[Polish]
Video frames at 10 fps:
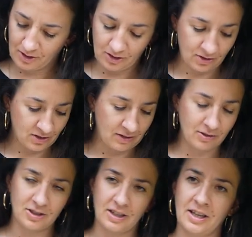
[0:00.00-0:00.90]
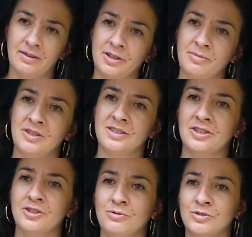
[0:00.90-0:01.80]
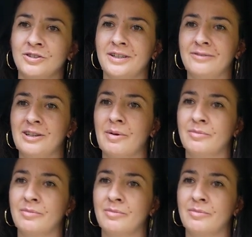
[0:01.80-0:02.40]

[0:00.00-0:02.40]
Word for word: Czy zostawić takie? Ale wtedy będzie strasznie dużo drewna.